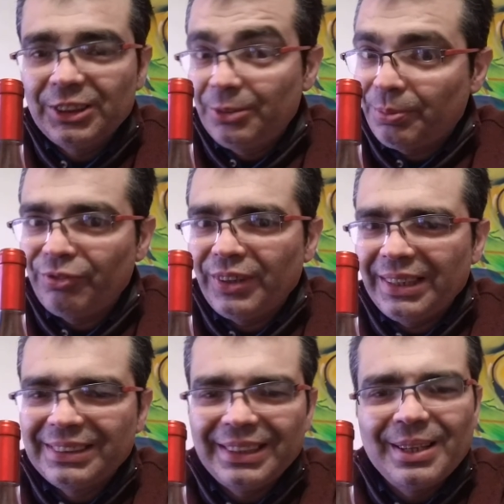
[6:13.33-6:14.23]

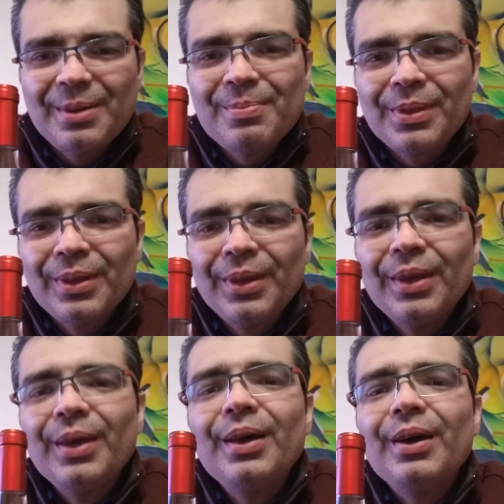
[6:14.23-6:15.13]
preferência.
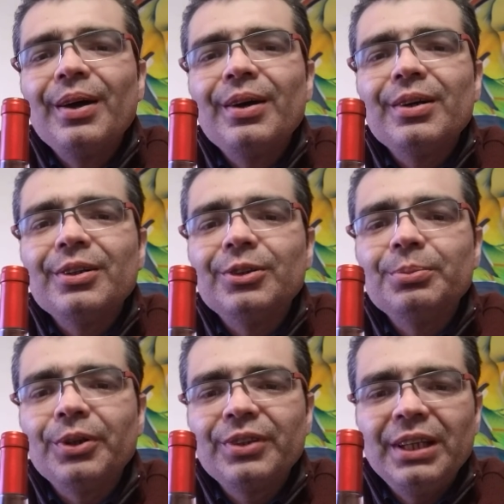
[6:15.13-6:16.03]
Um
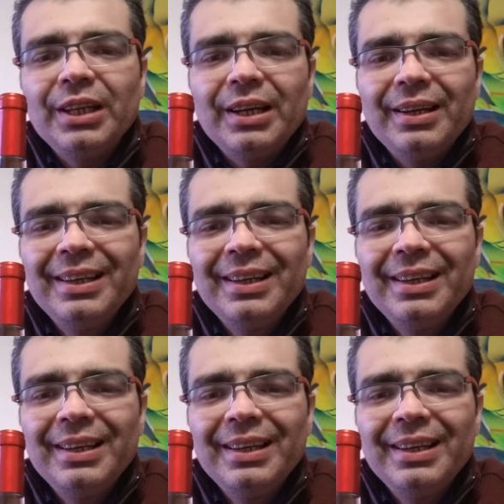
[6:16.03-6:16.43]
bom dia